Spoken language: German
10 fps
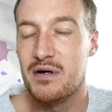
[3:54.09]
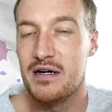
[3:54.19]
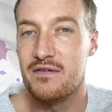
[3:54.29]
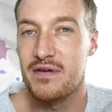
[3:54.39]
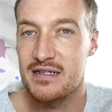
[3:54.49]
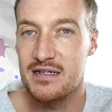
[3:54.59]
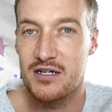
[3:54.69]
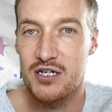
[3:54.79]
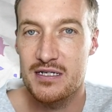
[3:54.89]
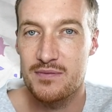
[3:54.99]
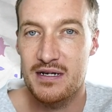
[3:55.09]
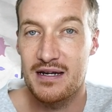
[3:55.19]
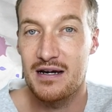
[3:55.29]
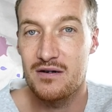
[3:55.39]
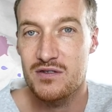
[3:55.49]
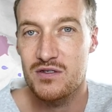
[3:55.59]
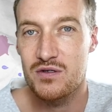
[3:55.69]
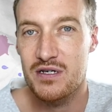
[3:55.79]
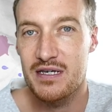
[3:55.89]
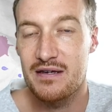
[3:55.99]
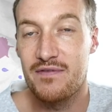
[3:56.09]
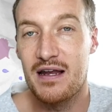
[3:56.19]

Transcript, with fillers: bei wechselnden Geschlechtspartnern rauszukriegen,